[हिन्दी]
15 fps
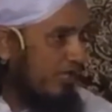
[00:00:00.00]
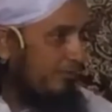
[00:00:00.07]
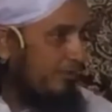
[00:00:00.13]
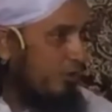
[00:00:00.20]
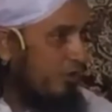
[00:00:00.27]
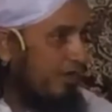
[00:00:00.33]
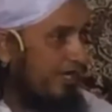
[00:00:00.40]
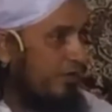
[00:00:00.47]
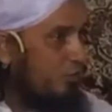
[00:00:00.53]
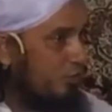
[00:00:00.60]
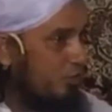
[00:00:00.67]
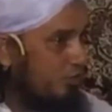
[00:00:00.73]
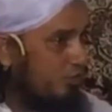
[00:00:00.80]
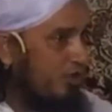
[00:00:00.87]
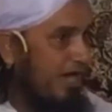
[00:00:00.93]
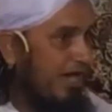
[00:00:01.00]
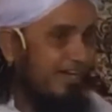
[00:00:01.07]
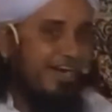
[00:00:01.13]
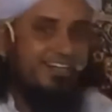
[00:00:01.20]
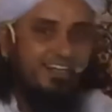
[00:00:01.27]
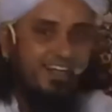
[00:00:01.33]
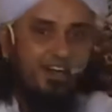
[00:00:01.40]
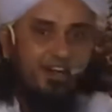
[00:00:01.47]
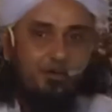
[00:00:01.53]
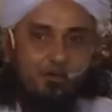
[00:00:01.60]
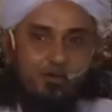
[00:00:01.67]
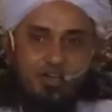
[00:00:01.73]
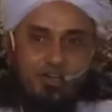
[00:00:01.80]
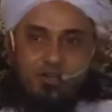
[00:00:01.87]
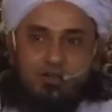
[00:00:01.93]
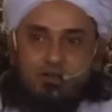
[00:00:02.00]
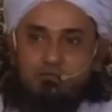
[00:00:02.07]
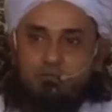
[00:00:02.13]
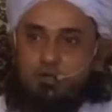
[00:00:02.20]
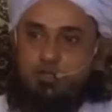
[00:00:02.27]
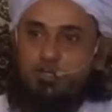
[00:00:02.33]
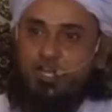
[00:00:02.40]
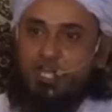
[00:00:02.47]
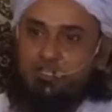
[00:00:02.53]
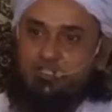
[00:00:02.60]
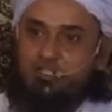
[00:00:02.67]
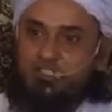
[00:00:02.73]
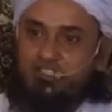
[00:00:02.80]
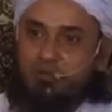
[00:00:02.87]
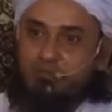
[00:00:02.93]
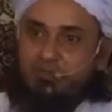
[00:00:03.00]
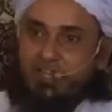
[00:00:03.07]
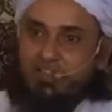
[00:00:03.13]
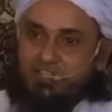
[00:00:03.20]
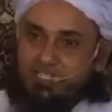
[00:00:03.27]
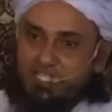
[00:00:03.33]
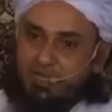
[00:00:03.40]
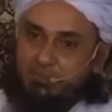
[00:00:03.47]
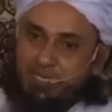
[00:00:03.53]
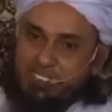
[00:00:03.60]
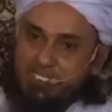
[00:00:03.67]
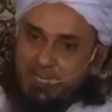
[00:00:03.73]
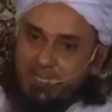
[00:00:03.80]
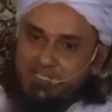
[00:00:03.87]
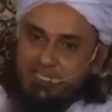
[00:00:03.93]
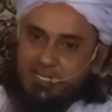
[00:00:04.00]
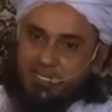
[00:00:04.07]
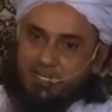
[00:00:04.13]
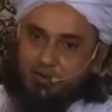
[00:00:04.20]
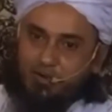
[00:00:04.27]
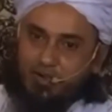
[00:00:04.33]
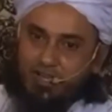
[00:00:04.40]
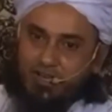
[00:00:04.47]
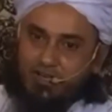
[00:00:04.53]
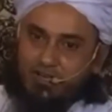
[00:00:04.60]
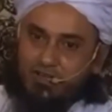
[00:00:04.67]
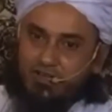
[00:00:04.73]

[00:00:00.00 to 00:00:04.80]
में हो गए उनको हाईलाइट कर रहे हो मुझे कैंसर था मैं हजरत जी के पास गया कैंसर ठीक हो गया